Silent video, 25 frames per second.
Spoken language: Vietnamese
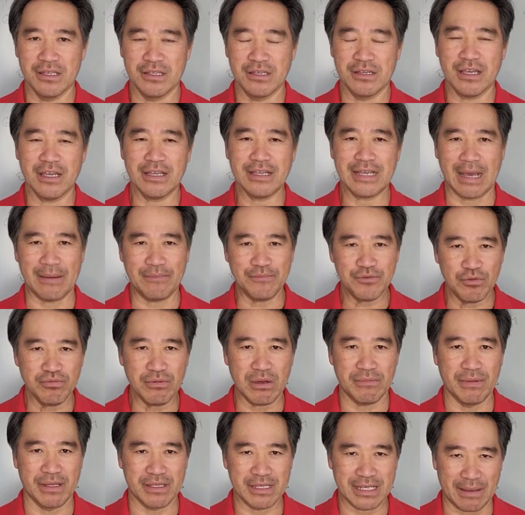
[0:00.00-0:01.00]
những cái cảm xúc
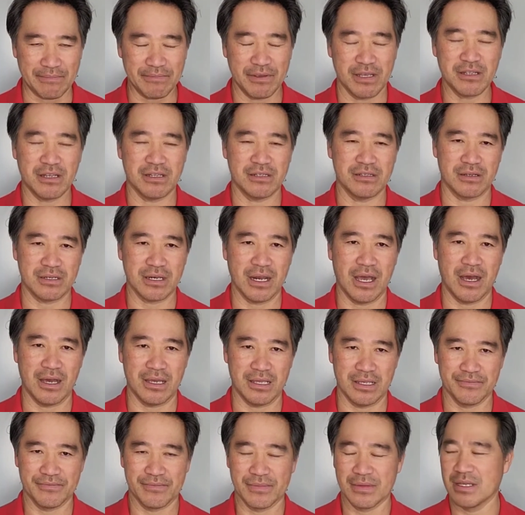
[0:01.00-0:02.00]
mà mình cảm nhận được được đời